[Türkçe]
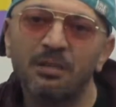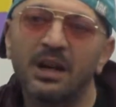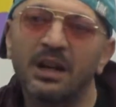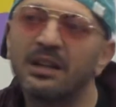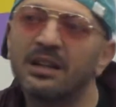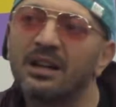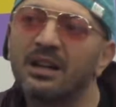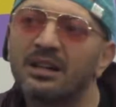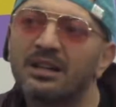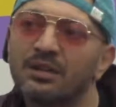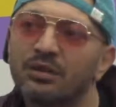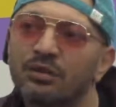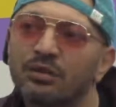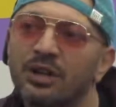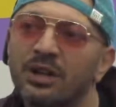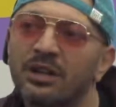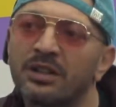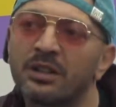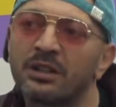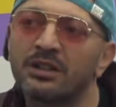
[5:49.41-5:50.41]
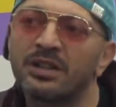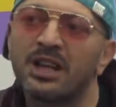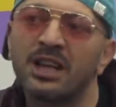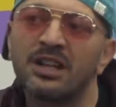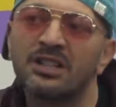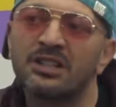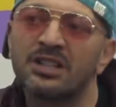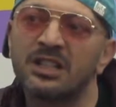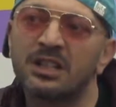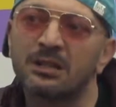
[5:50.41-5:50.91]
ben de artık şu anda
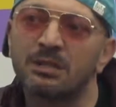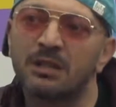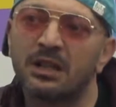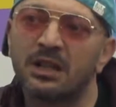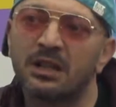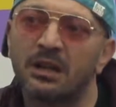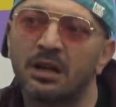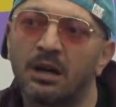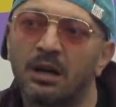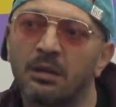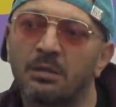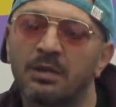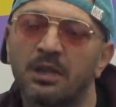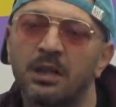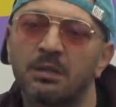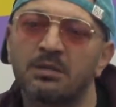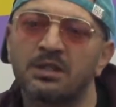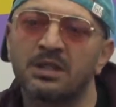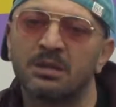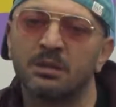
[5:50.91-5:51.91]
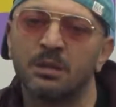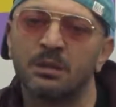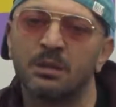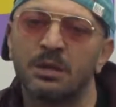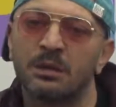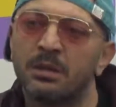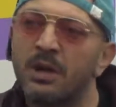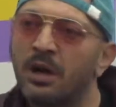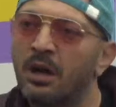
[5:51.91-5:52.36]
tercih etmeyen abilerimiz gibi olabilirim.